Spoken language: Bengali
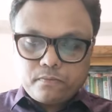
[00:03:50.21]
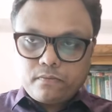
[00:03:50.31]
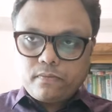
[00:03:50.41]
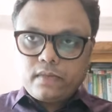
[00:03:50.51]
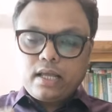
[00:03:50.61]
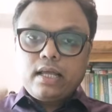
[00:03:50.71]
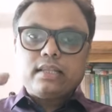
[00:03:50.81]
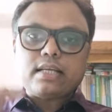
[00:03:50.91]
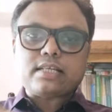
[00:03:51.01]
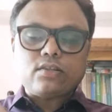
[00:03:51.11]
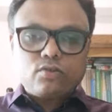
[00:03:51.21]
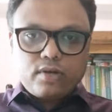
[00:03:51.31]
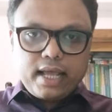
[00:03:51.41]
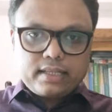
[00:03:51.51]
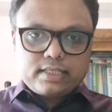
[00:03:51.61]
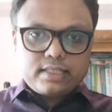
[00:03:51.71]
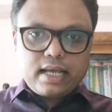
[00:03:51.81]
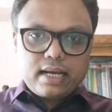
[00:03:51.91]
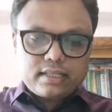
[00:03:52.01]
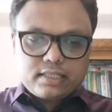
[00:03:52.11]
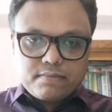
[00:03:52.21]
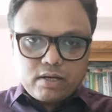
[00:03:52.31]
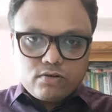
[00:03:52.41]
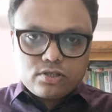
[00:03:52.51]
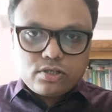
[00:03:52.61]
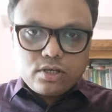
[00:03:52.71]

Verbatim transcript: হুম দেশান্তর এক দেশ থেকে আরেক দেশে মানুষ